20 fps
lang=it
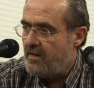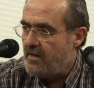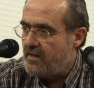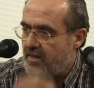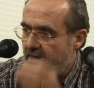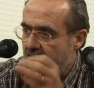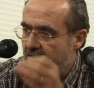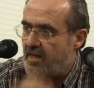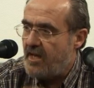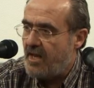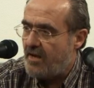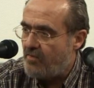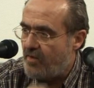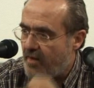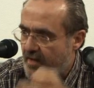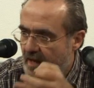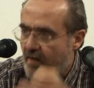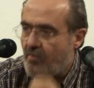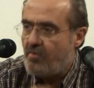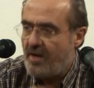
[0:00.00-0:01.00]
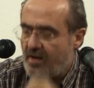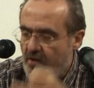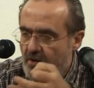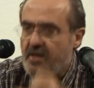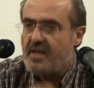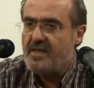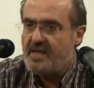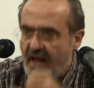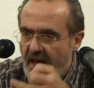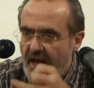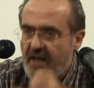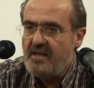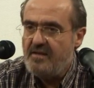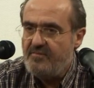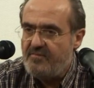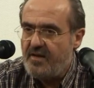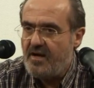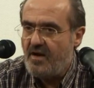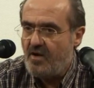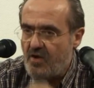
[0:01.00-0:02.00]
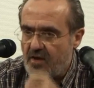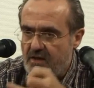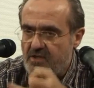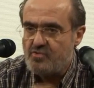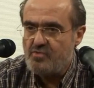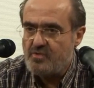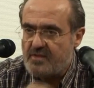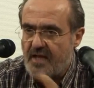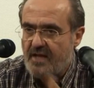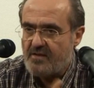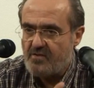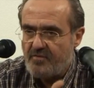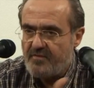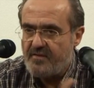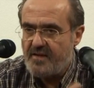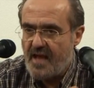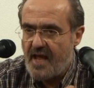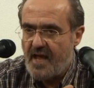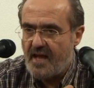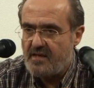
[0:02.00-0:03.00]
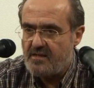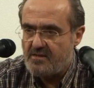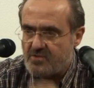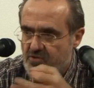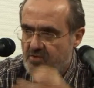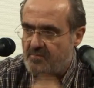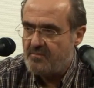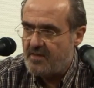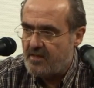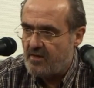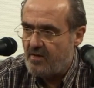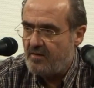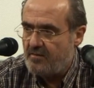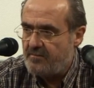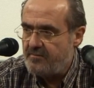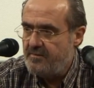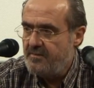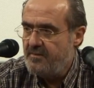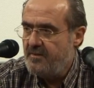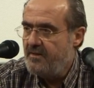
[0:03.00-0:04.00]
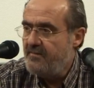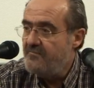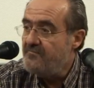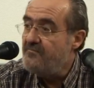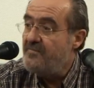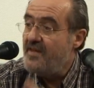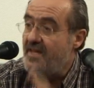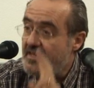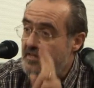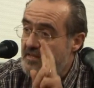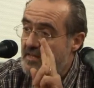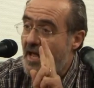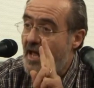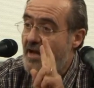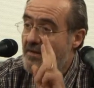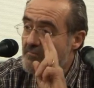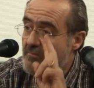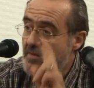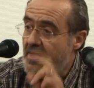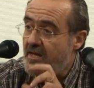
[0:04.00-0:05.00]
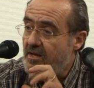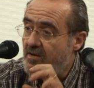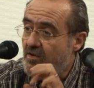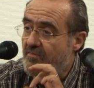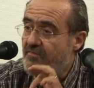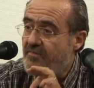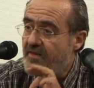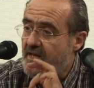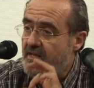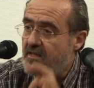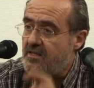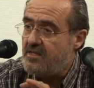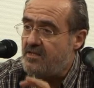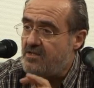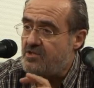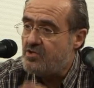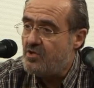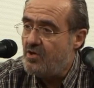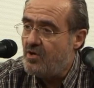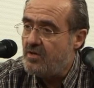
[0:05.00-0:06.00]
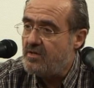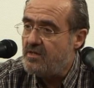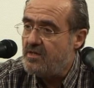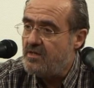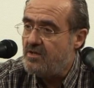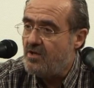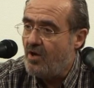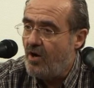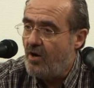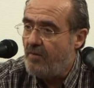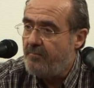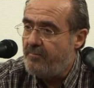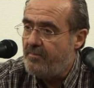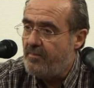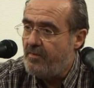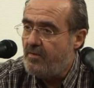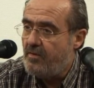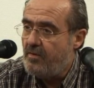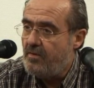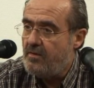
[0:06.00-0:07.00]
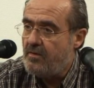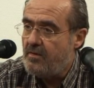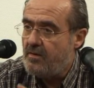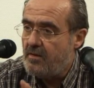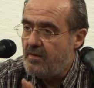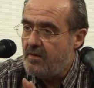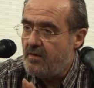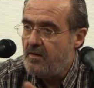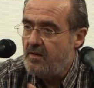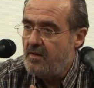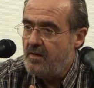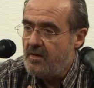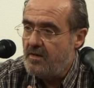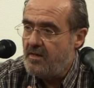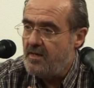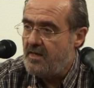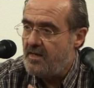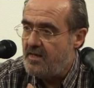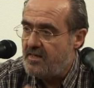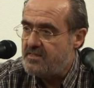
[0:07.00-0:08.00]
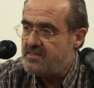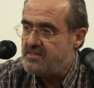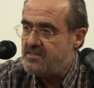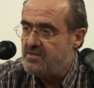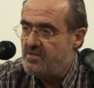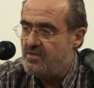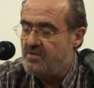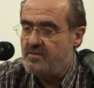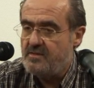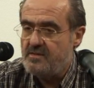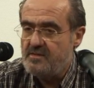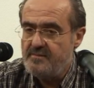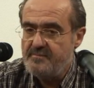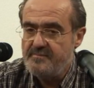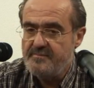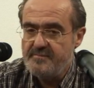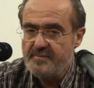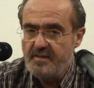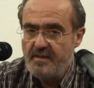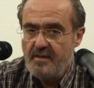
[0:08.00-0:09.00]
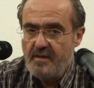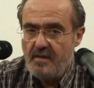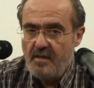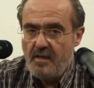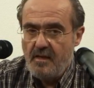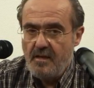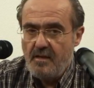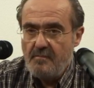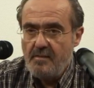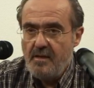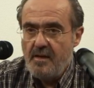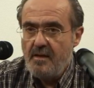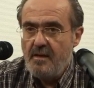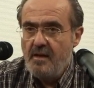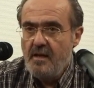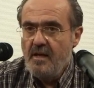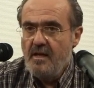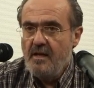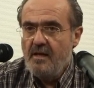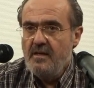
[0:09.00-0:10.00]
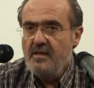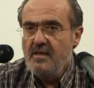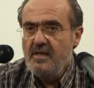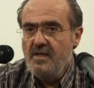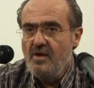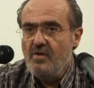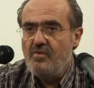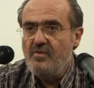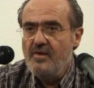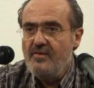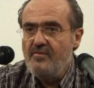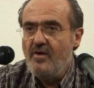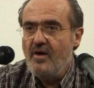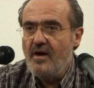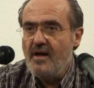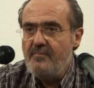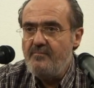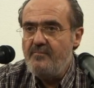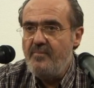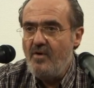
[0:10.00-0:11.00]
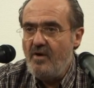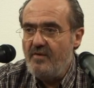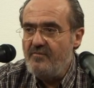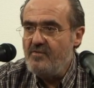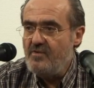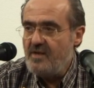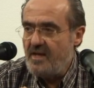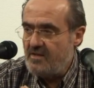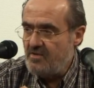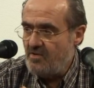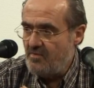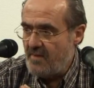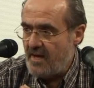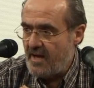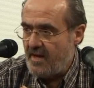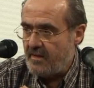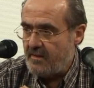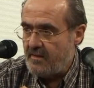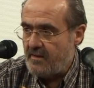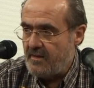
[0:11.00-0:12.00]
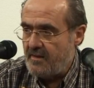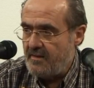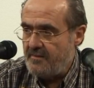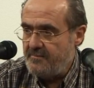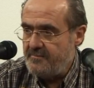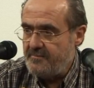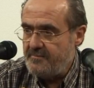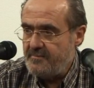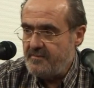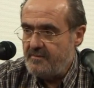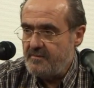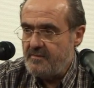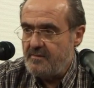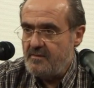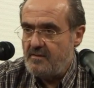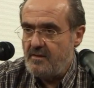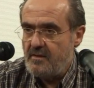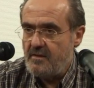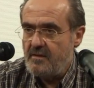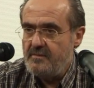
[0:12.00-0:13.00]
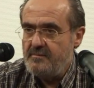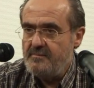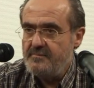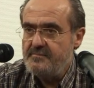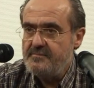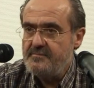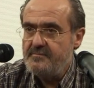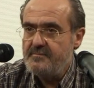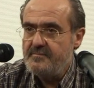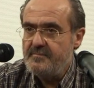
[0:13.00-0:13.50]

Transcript: eh, che, che, è quello che dà il vero risultato finale, insomma, no? 20, almeno 20 giorni dopo le elezioni. Io qui vorrei porvi una domanda. No?